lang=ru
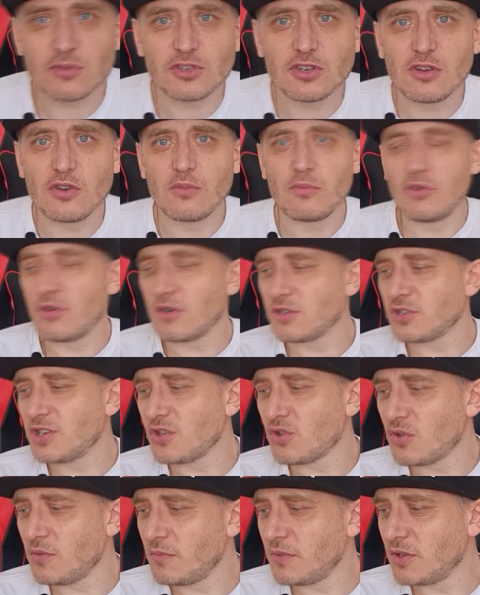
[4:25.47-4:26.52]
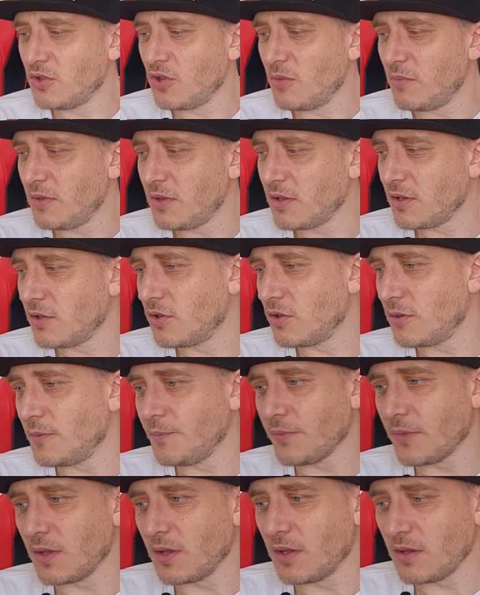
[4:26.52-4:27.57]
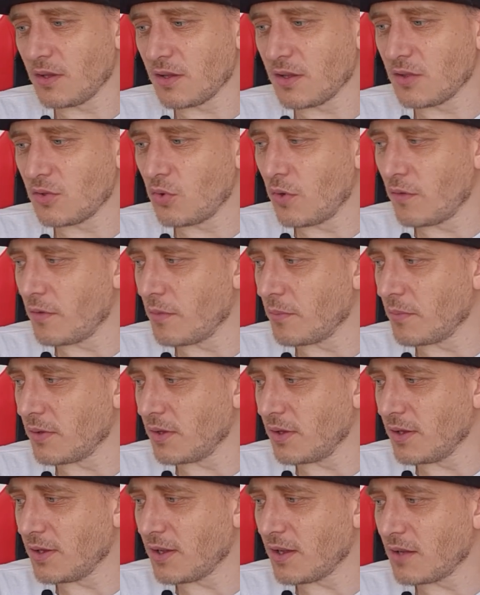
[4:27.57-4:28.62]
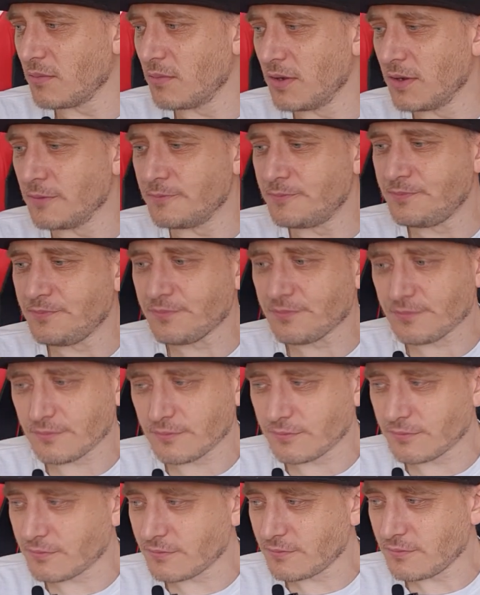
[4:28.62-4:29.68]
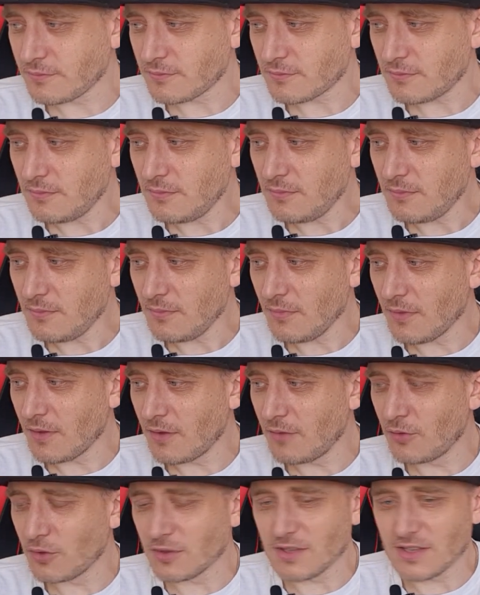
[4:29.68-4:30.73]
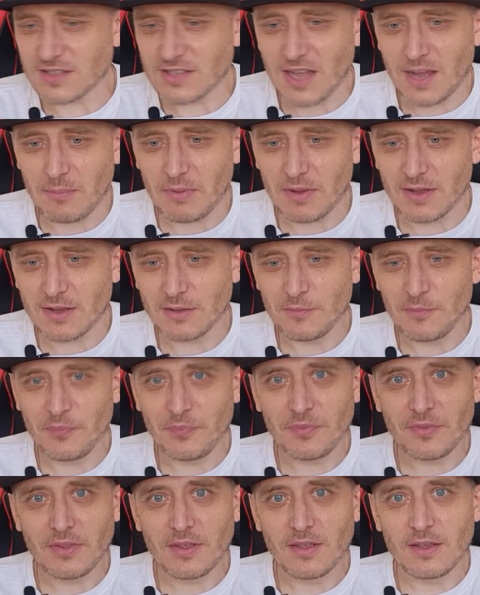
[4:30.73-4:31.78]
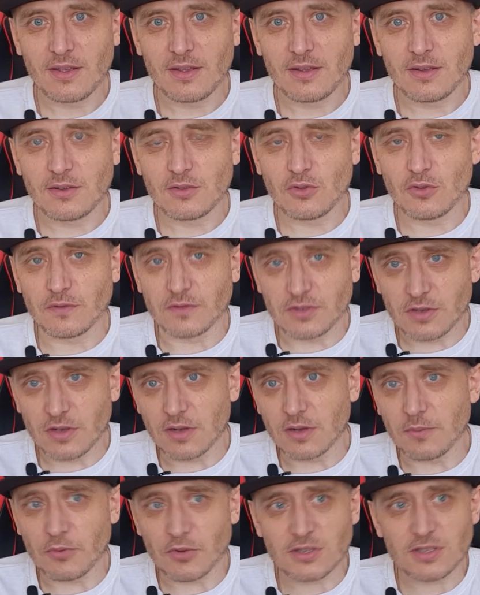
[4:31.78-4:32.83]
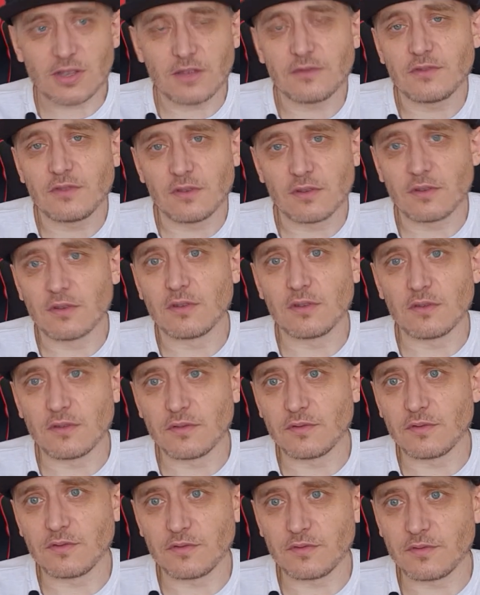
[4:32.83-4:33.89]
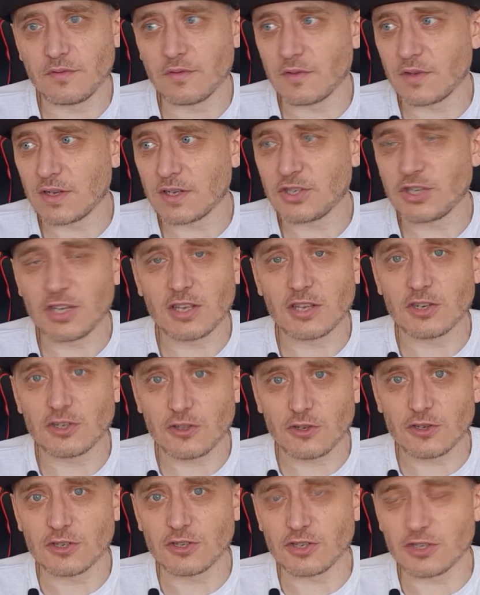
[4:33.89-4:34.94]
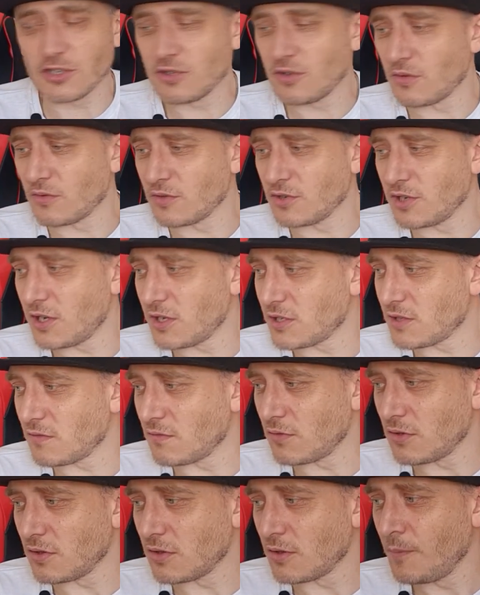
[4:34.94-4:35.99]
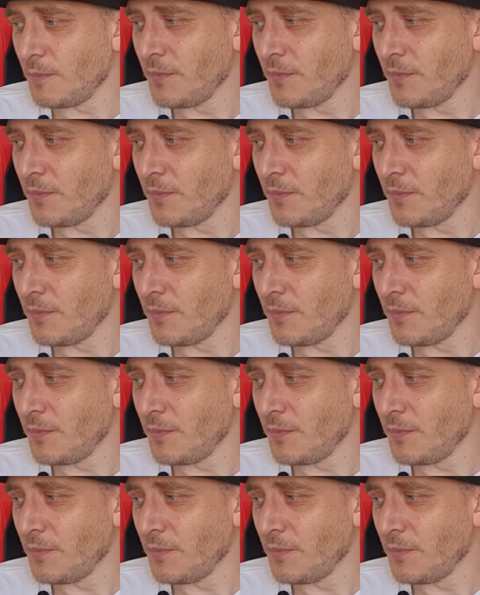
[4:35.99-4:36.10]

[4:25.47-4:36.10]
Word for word: очень люблю аджику, мы дома ее э, готовим. И как бы вот на запах, ну, э, просто э, в, в аджике что же чеснок участвует.